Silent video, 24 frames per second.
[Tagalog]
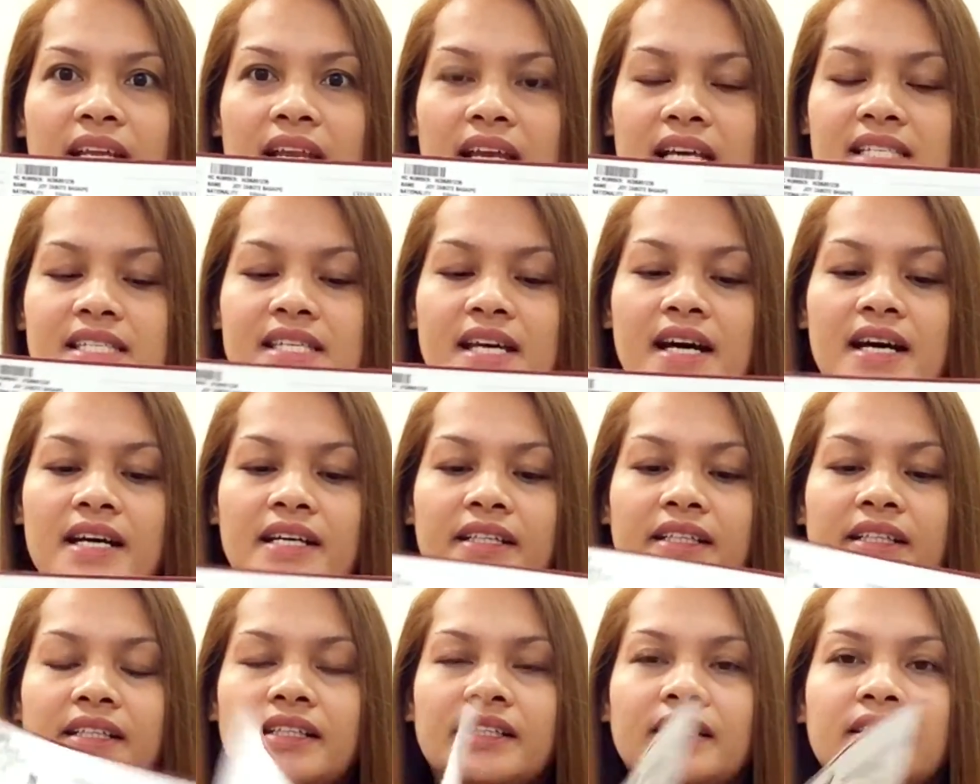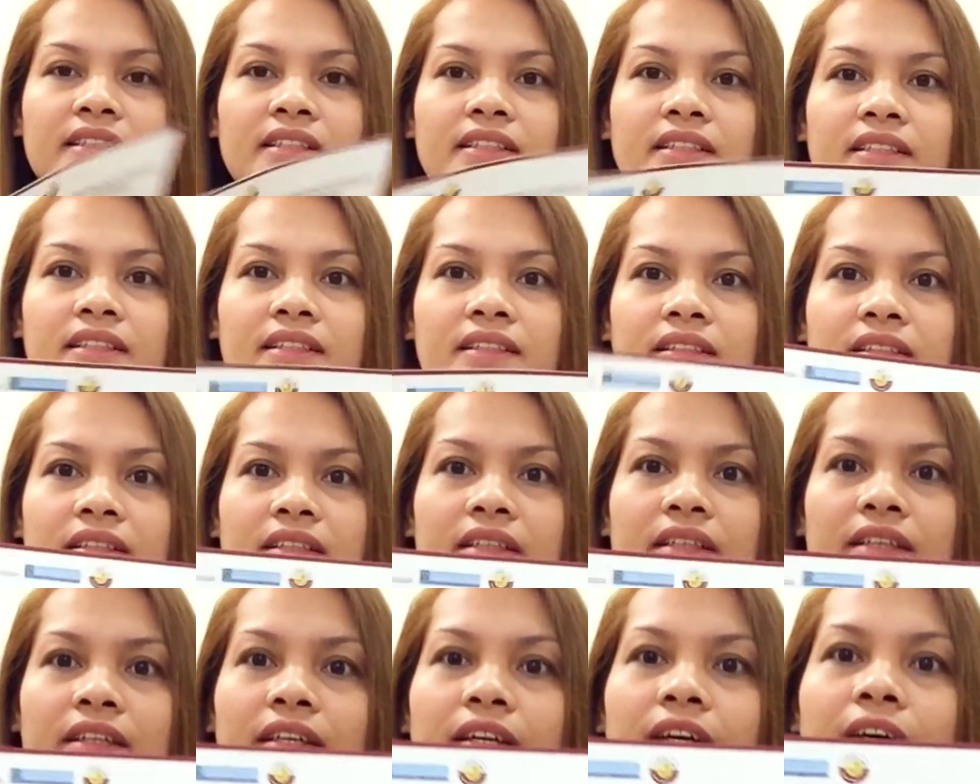nila sa akin.
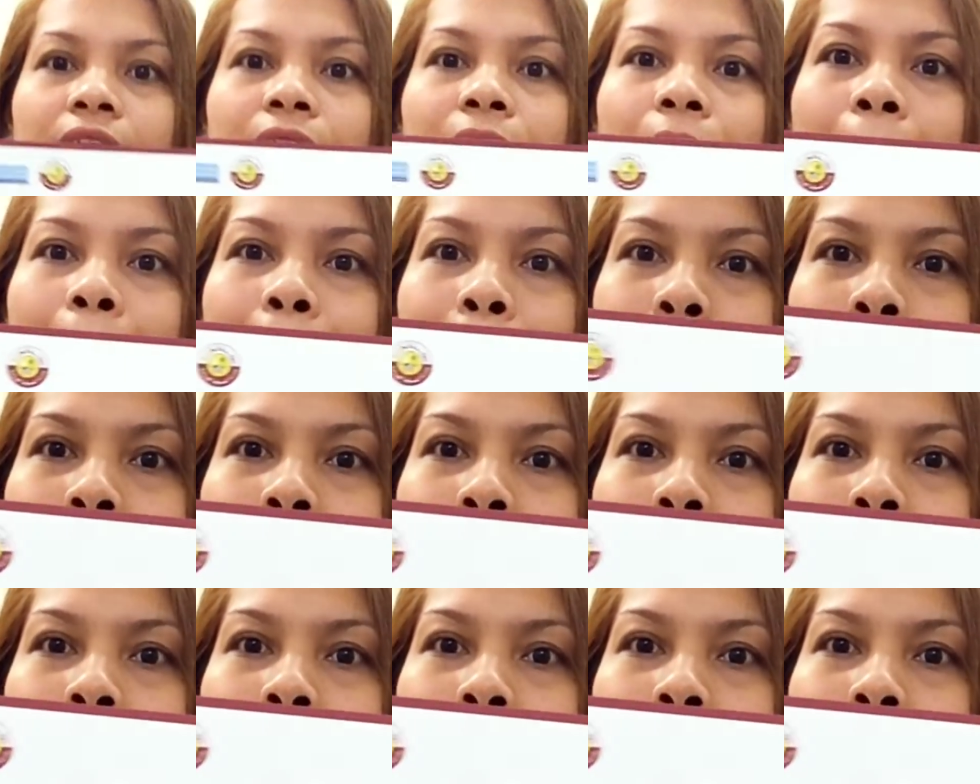Ayan.